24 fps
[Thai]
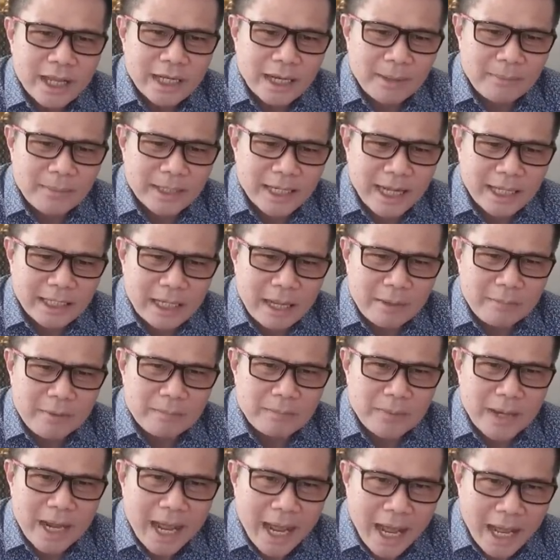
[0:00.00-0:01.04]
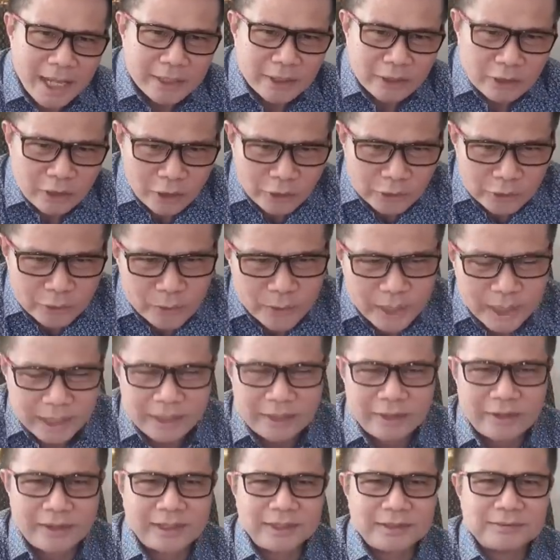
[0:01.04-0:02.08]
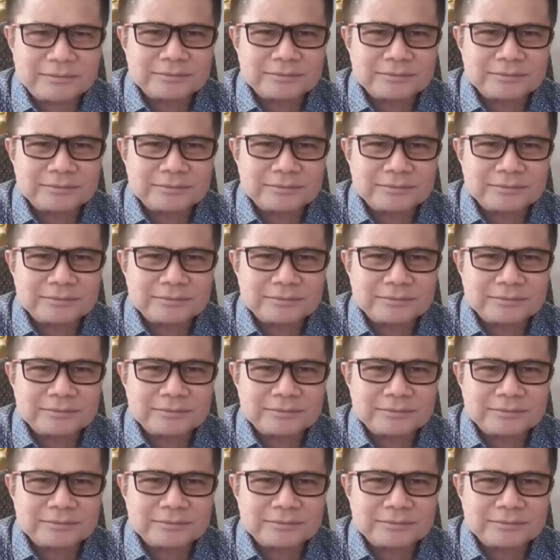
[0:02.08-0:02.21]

ธรรมนัสอภิปรายอาจจะต้องดูกันหน่อย